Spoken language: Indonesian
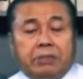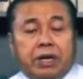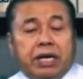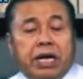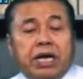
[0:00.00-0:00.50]

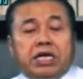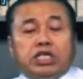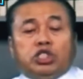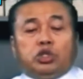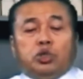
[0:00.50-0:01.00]
mereka
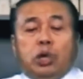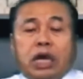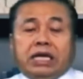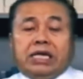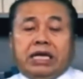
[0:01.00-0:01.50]

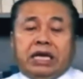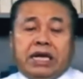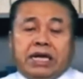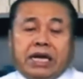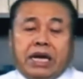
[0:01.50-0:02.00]
curhat dan
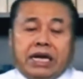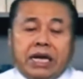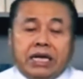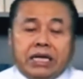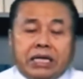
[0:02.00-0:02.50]
kadang-kadang